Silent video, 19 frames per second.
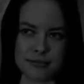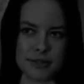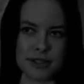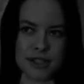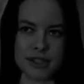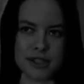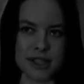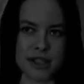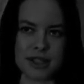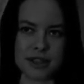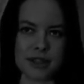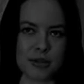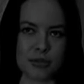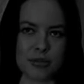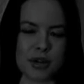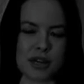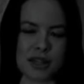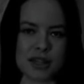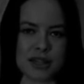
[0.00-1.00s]
и делала
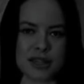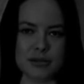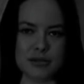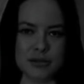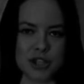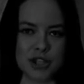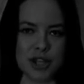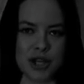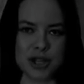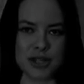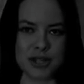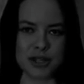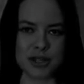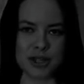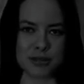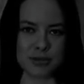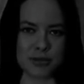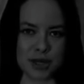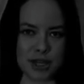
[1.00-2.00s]
бы это
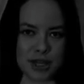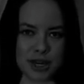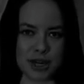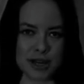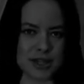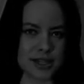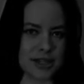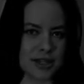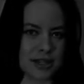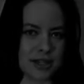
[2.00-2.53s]
замечательно и прекрасно.